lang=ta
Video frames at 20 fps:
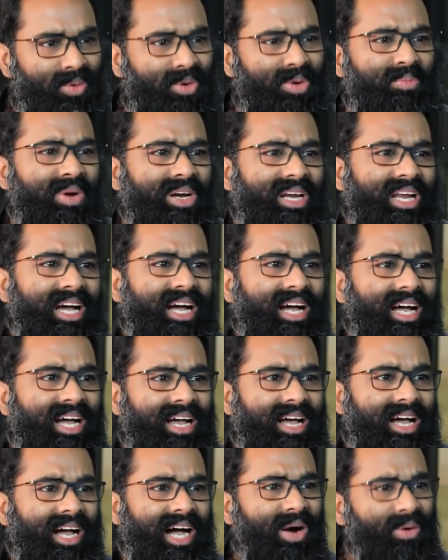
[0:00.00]
குடும்பம்னா
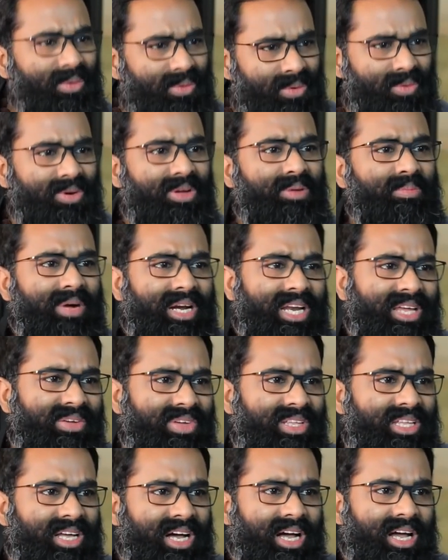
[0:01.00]
அவங்க உங்களுக்கு
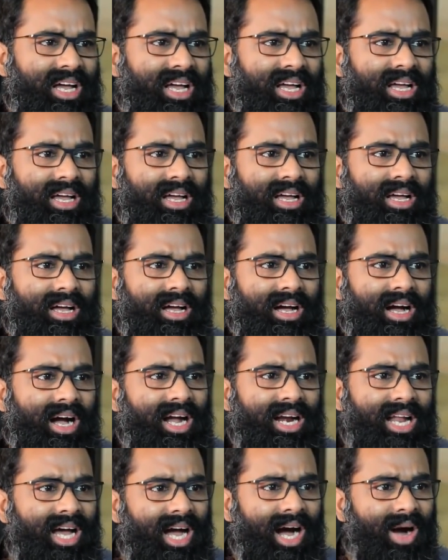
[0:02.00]
மனைவி தான்
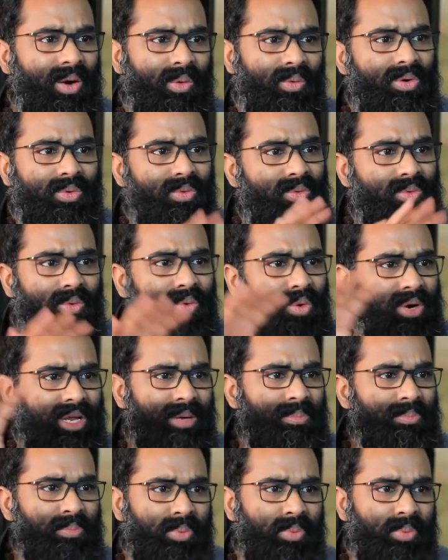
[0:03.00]
ஆனால் அவங்க உங்களுடைய